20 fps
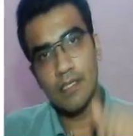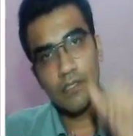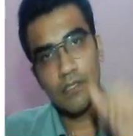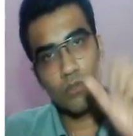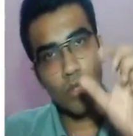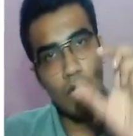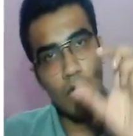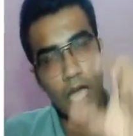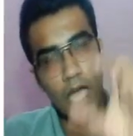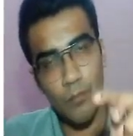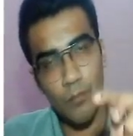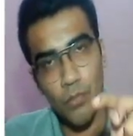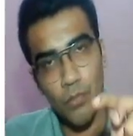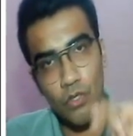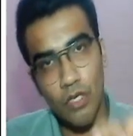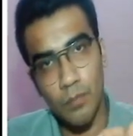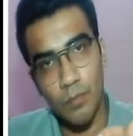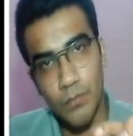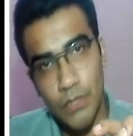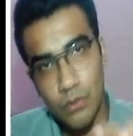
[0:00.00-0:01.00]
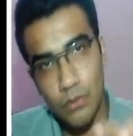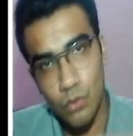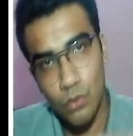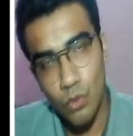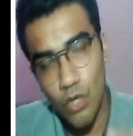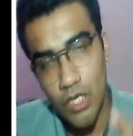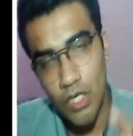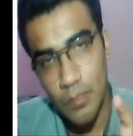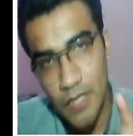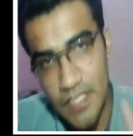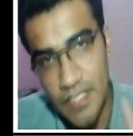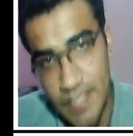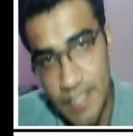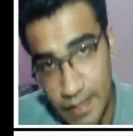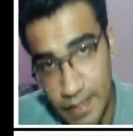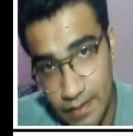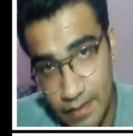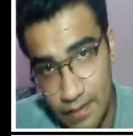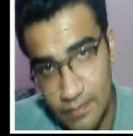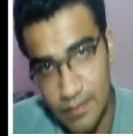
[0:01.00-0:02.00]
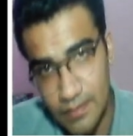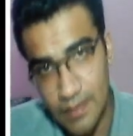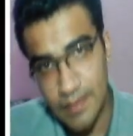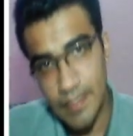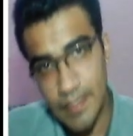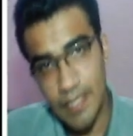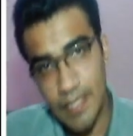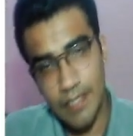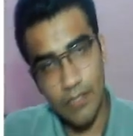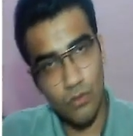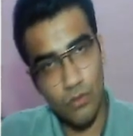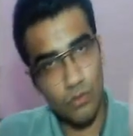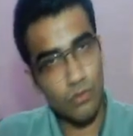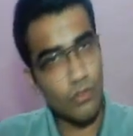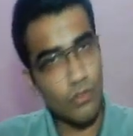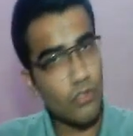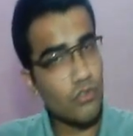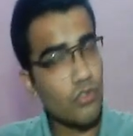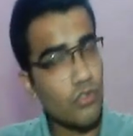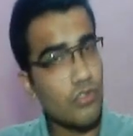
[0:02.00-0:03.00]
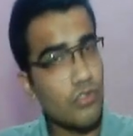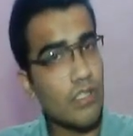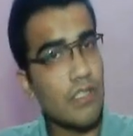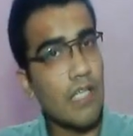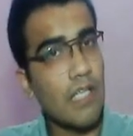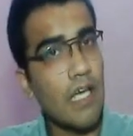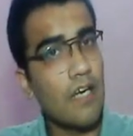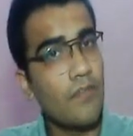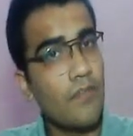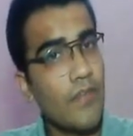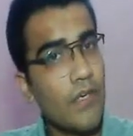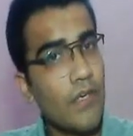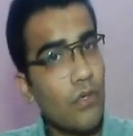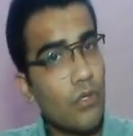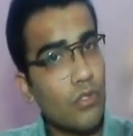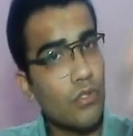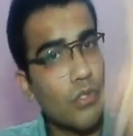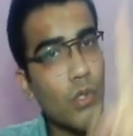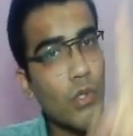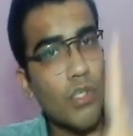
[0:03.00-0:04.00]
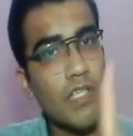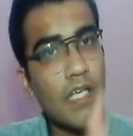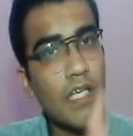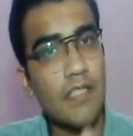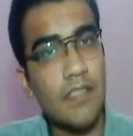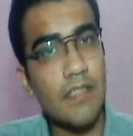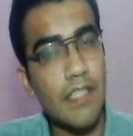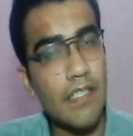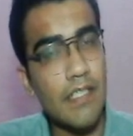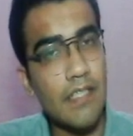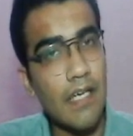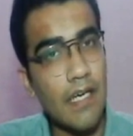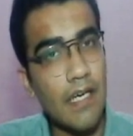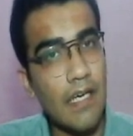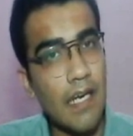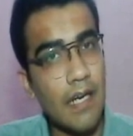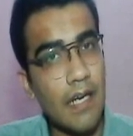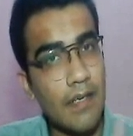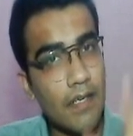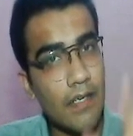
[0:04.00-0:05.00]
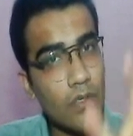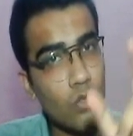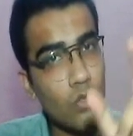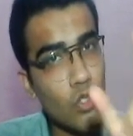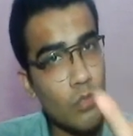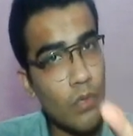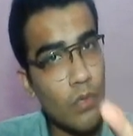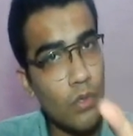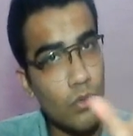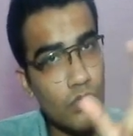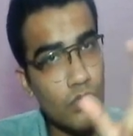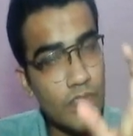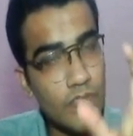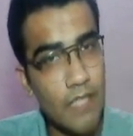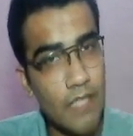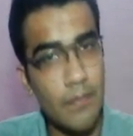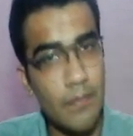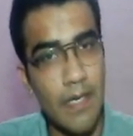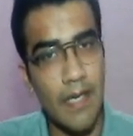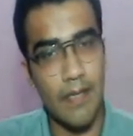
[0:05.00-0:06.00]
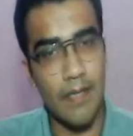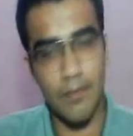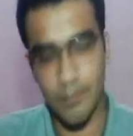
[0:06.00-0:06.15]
तो आप लोग अपने गूगल में चेक कर सकते हैं कि उन्नीस और 2003 का कैलेंडर हु सेम है